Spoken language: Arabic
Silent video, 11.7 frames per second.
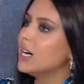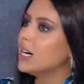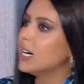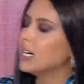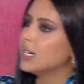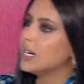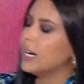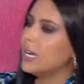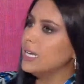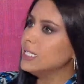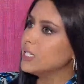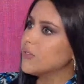آه،
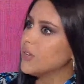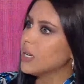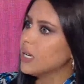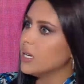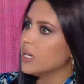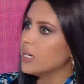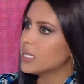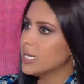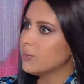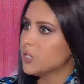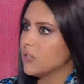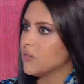اعلنتي في
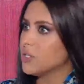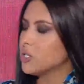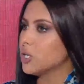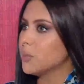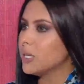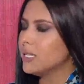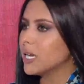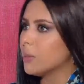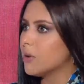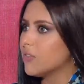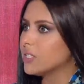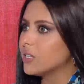السناب شات في السوشيال ميديا
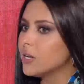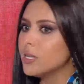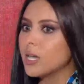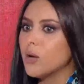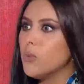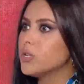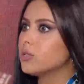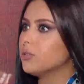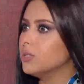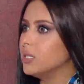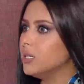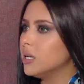قبل فتره انك اول
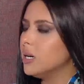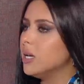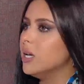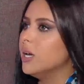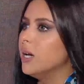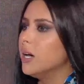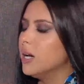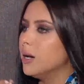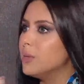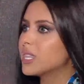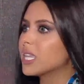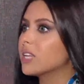سعوديه آه،
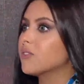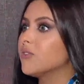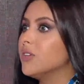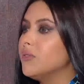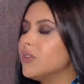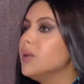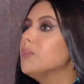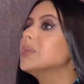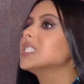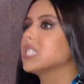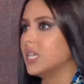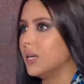مثلت في فيلم
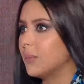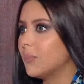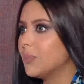مصري